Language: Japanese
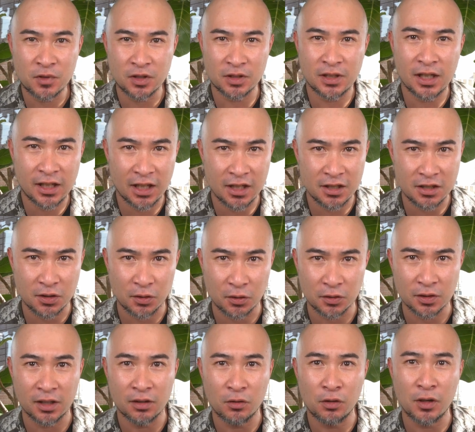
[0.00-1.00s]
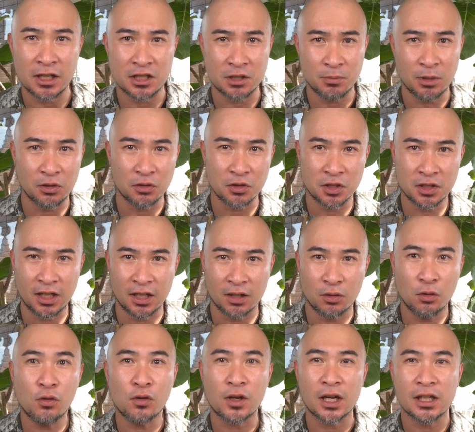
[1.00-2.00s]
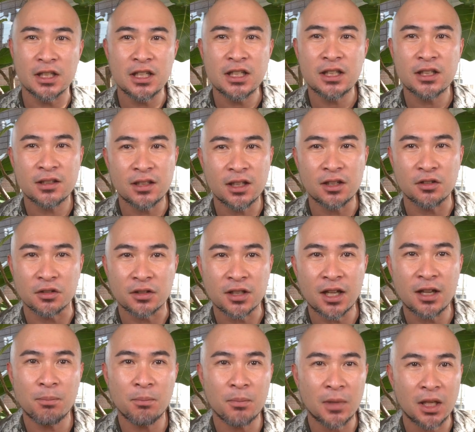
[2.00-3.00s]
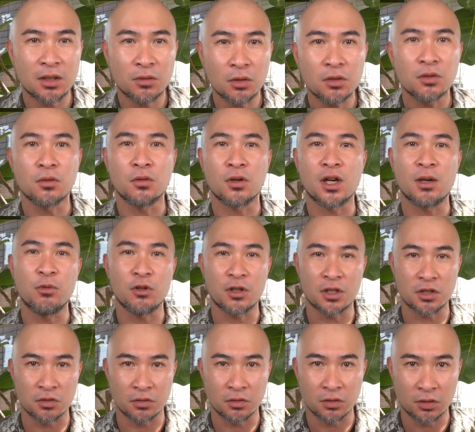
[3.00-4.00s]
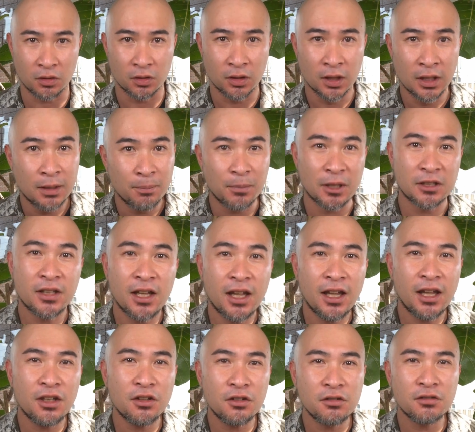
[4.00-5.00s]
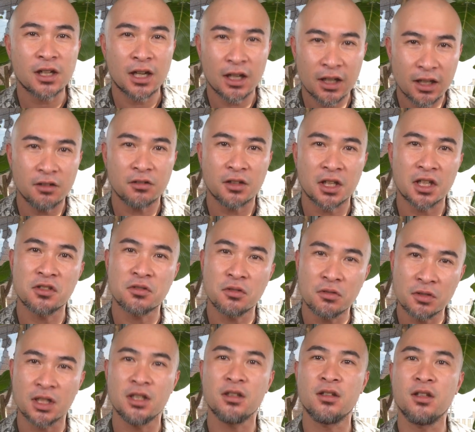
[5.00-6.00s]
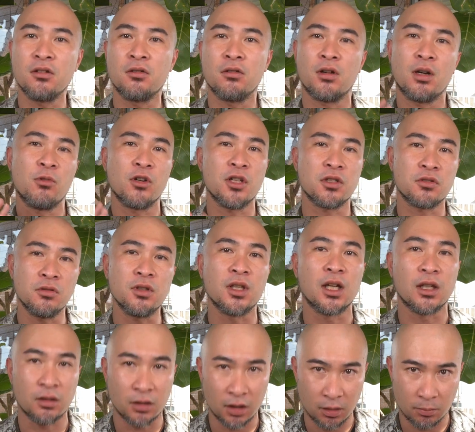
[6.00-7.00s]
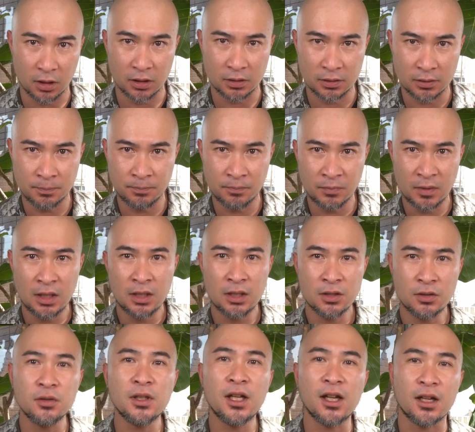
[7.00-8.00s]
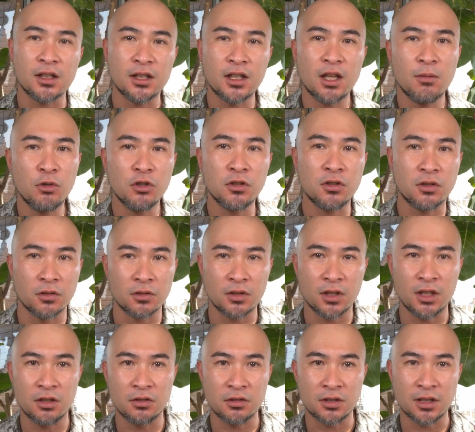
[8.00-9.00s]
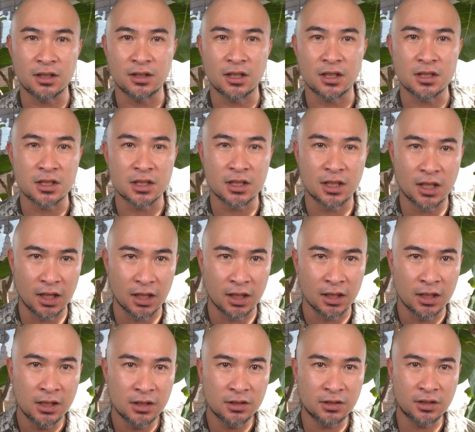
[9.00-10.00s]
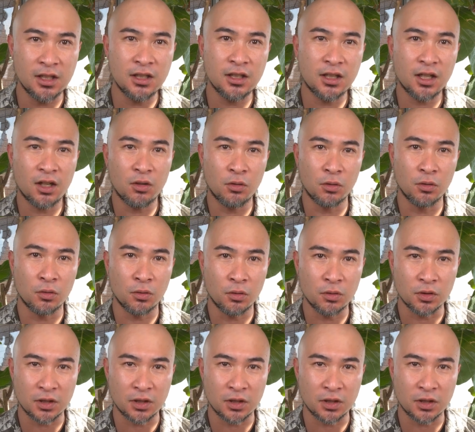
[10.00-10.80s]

津田健次郎さんをはじめとした豪華人気声優3名とのコラボレーションと、まあ、声優×化粧品というコラボレーションになっていますそんなイケボイスの声優さんたちがスキンケア方法